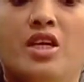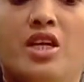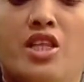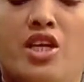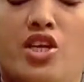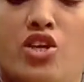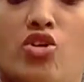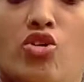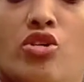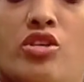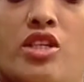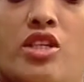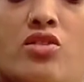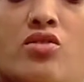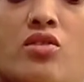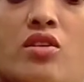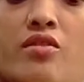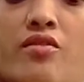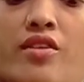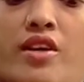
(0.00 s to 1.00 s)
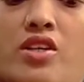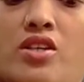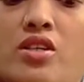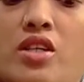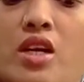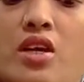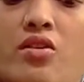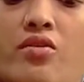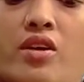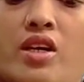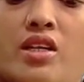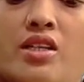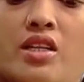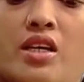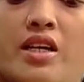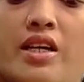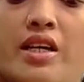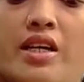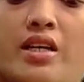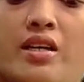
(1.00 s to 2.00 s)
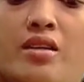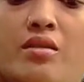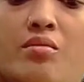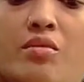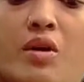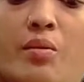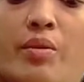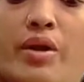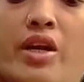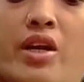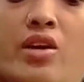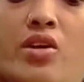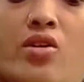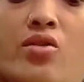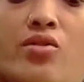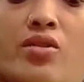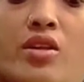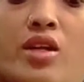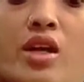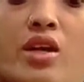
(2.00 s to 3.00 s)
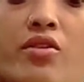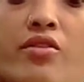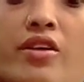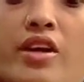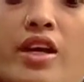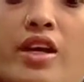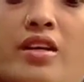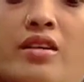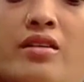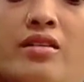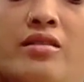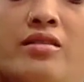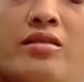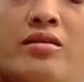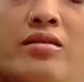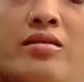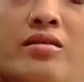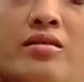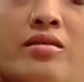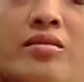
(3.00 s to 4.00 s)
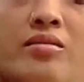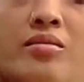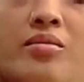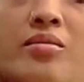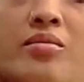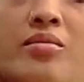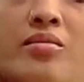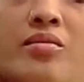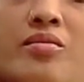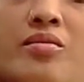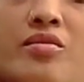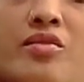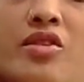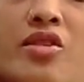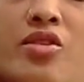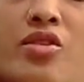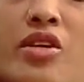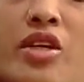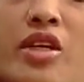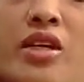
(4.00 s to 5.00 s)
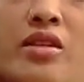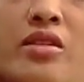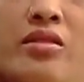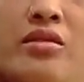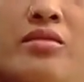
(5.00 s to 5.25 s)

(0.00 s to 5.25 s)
ఇది ఇంట్లో చేసుకున్న ఫ్రెష్ అలోవెరా జెల్ అండి మా పెరట్లో ఉంది అలోవెరా ఇదిగోండి